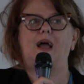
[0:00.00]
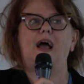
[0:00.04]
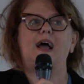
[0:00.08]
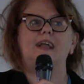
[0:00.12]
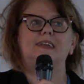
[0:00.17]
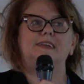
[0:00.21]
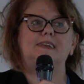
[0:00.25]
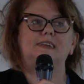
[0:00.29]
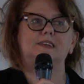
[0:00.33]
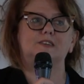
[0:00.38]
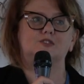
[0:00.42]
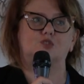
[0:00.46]

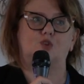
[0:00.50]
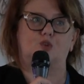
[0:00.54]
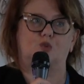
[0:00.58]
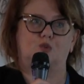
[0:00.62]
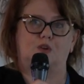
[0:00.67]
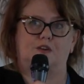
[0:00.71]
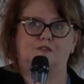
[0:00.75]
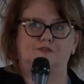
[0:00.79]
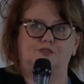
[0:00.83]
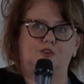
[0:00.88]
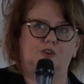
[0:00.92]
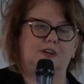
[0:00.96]
anni, sono
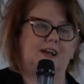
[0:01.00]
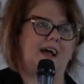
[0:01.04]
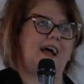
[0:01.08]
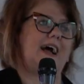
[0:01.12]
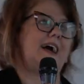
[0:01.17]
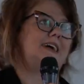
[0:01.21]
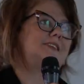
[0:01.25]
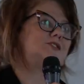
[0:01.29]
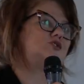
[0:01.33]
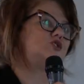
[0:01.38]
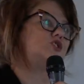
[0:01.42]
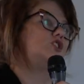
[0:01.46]
un
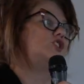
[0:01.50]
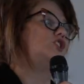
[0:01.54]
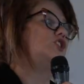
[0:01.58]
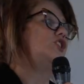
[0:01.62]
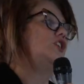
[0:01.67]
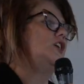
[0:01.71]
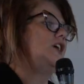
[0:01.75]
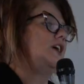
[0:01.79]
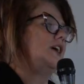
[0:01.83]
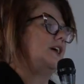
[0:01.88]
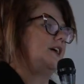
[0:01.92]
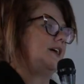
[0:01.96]
avvocato,
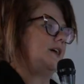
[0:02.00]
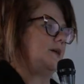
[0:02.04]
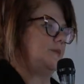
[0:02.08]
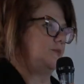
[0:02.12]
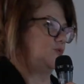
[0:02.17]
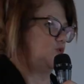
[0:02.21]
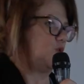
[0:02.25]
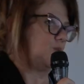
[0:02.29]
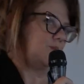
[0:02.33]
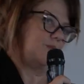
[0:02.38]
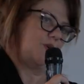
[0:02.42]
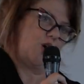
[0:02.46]
eh,
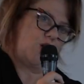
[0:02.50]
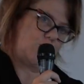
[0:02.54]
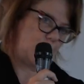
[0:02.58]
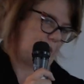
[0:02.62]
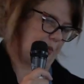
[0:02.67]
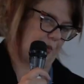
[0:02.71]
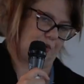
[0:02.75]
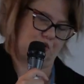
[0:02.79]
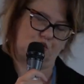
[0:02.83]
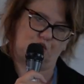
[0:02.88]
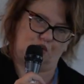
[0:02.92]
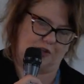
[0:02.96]
non mi
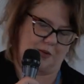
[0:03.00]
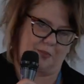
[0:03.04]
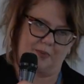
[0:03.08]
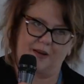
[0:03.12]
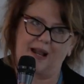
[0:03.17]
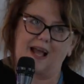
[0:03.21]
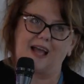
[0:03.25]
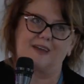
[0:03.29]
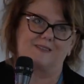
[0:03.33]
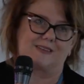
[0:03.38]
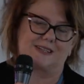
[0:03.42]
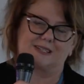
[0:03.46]
occupo solo di
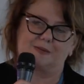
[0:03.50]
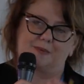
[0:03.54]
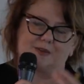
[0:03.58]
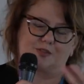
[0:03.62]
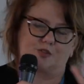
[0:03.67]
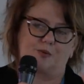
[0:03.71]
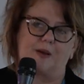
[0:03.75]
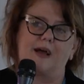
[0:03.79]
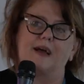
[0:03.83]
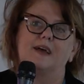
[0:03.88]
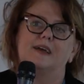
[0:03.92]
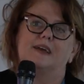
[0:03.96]
privacy, ma
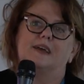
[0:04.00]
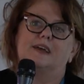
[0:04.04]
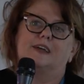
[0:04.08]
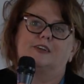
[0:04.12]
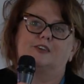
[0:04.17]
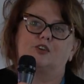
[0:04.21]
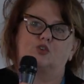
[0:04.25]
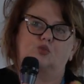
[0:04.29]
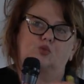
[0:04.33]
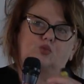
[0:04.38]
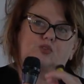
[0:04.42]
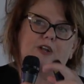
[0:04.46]
insomma
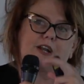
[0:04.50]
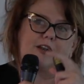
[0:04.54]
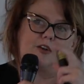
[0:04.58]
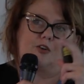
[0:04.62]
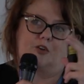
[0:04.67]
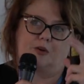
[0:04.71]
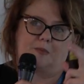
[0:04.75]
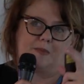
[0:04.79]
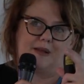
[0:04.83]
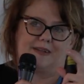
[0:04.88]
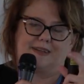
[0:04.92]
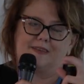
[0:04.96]
di tutte le
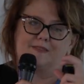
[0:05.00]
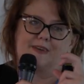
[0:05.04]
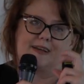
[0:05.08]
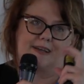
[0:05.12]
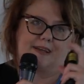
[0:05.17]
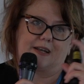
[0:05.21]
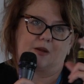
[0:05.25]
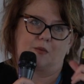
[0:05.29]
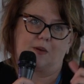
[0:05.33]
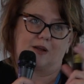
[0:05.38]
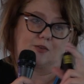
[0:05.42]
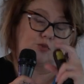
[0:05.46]
normative
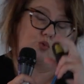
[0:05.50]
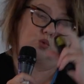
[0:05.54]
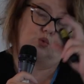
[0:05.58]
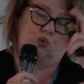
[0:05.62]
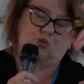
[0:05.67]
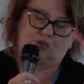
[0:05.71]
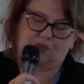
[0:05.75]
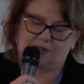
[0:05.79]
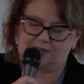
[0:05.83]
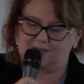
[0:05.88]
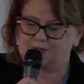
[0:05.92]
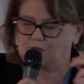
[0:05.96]
che riguardano
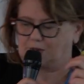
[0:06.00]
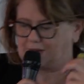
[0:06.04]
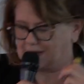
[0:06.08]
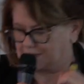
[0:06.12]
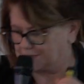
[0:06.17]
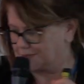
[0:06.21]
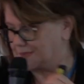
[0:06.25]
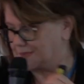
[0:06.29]
tutte, insomma,